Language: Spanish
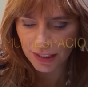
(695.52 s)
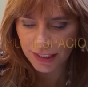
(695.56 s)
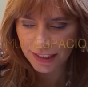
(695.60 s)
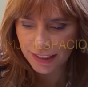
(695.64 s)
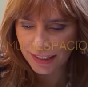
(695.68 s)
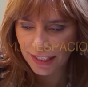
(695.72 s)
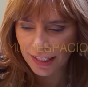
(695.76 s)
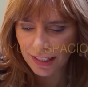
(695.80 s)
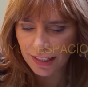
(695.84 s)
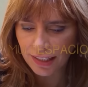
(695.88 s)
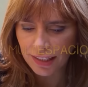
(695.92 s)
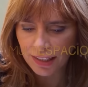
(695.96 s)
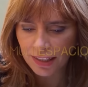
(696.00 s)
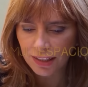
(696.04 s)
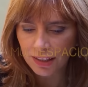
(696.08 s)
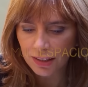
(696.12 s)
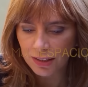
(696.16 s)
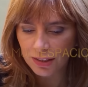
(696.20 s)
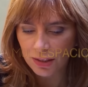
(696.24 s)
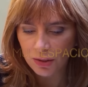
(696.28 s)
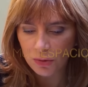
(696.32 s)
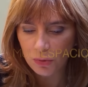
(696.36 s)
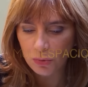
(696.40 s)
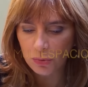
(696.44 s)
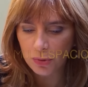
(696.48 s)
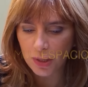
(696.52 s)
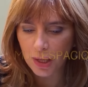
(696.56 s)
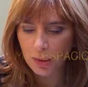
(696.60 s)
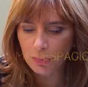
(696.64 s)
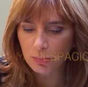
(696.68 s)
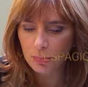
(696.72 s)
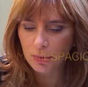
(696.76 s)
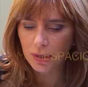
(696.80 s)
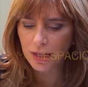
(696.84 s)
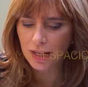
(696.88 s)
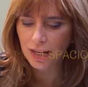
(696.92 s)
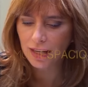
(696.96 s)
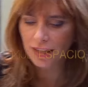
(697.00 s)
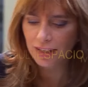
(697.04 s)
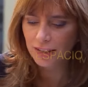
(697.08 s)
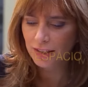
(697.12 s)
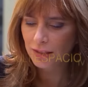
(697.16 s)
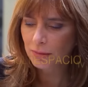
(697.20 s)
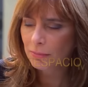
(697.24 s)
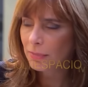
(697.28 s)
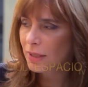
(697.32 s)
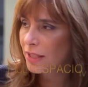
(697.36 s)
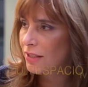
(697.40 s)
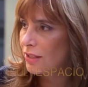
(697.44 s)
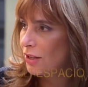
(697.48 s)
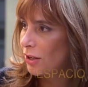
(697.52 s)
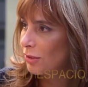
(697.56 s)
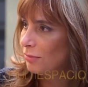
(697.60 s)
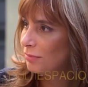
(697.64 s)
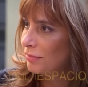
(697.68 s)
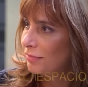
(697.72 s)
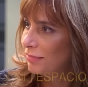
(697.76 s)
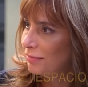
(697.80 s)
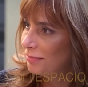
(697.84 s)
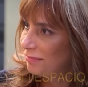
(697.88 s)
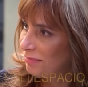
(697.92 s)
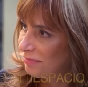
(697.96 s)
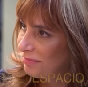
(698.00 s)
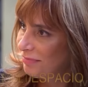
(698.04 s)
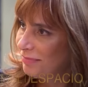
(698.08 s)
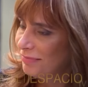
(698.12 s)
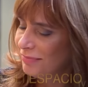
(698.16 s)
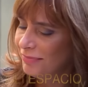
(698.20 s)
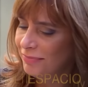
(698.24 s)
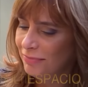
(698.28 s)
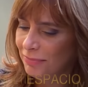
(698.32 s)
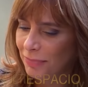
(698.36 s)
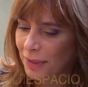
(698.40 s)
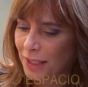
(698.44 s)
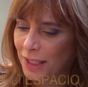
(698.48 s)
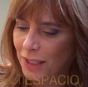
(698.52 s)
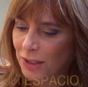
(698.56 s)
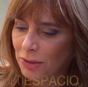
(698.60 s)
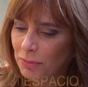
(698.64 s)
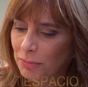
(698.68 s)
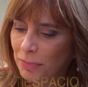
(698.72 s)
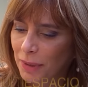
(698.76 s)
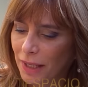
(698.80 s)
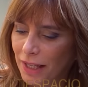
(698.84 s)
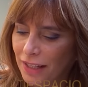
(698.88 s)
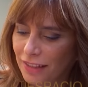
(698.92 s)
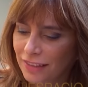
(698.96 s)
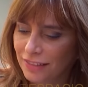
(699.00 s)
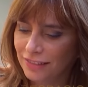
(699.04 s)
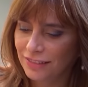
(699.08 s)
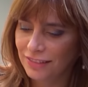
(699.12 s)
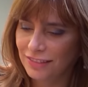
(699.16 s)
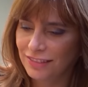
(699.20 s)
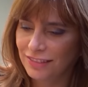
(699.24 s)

Stanley, una buena inversión. ¿Mm? Exactamente. para comprar.